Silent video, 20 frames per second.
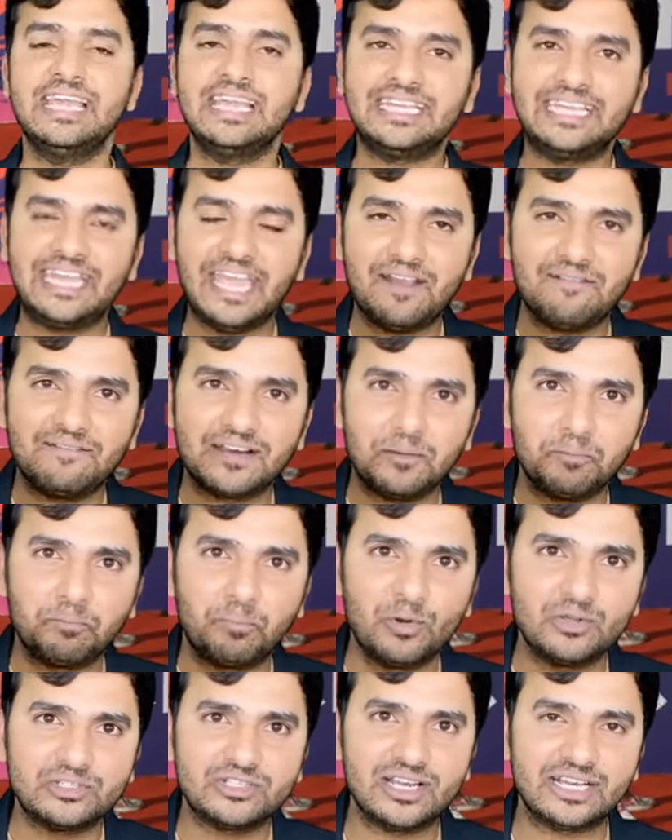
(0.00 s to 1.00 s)
కేవలం
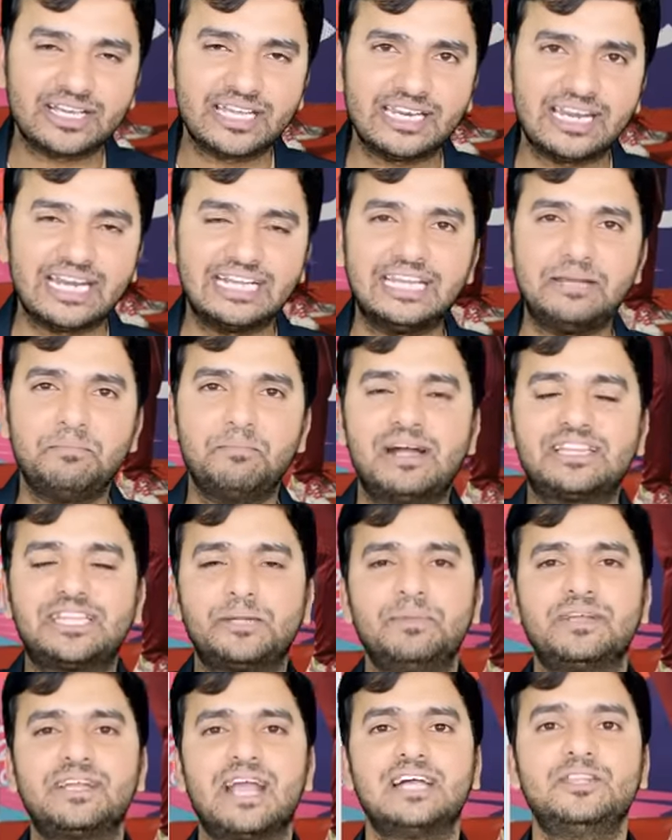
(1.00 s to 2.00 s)
పురుషుల క్రికెట్ టీం
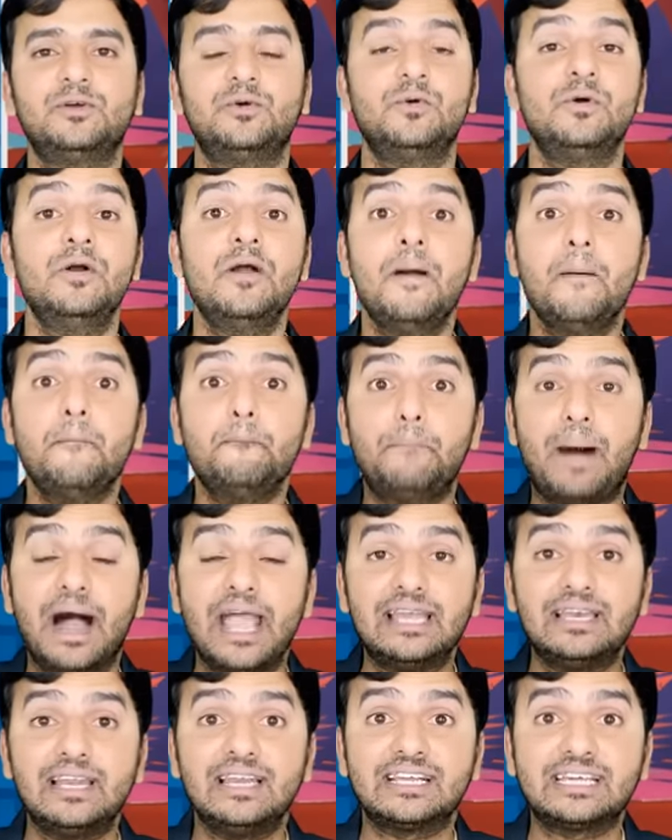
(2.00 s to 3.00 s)
మాత్రమే కాదు
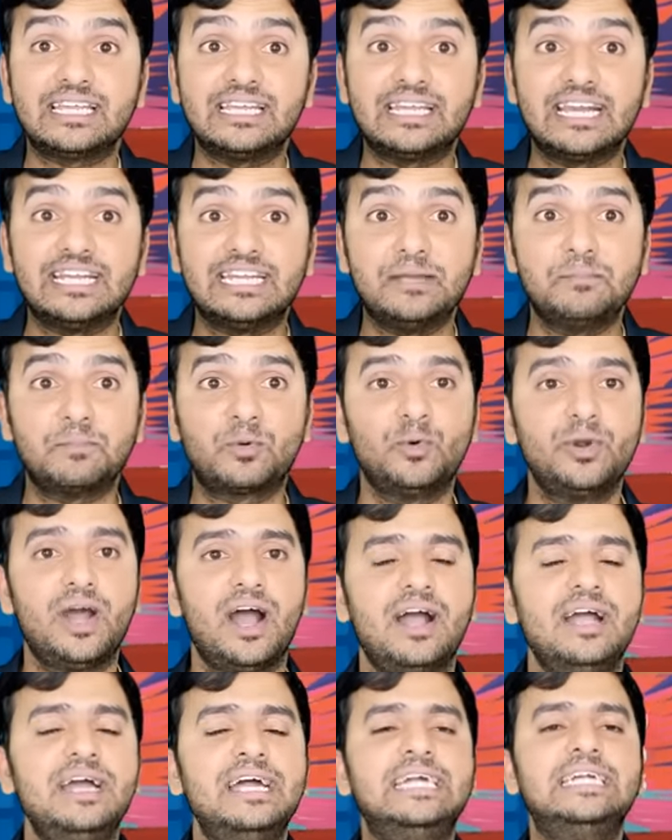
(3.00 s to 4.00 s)
మహిళల క్రికెట్ టీం కూడా
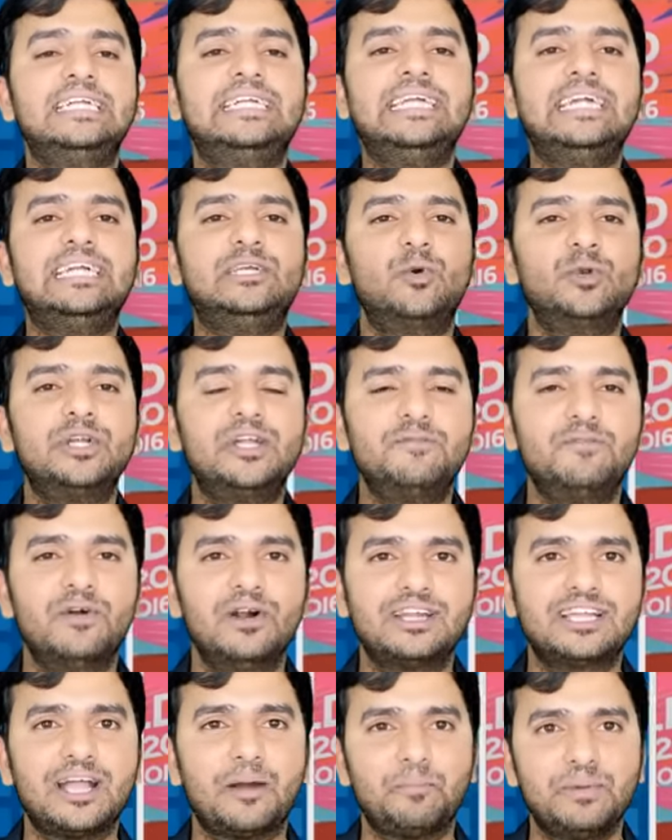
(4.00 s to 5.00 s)
టీ ట్వంటీ
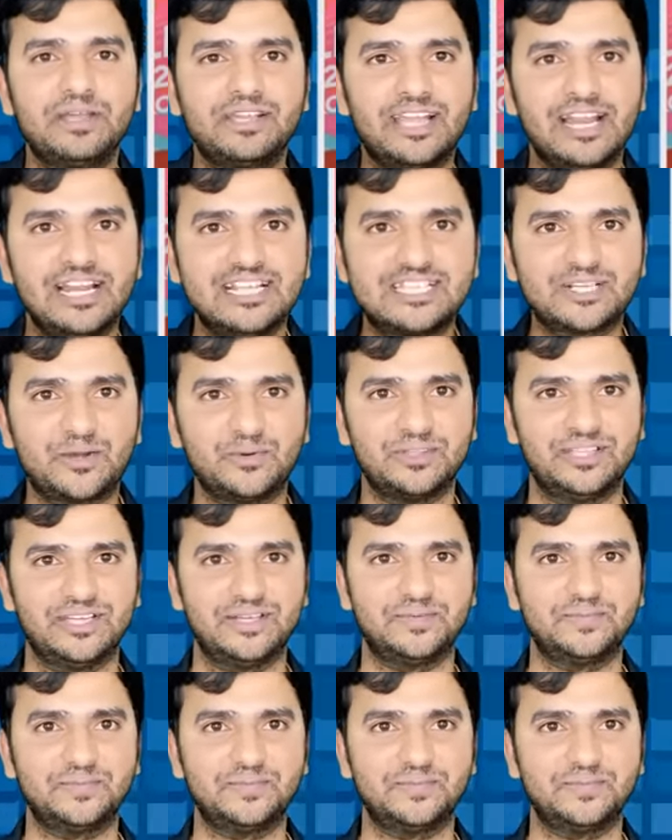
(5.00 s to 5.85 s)
వరల్డ్ కప్ని గెలుచుకుంది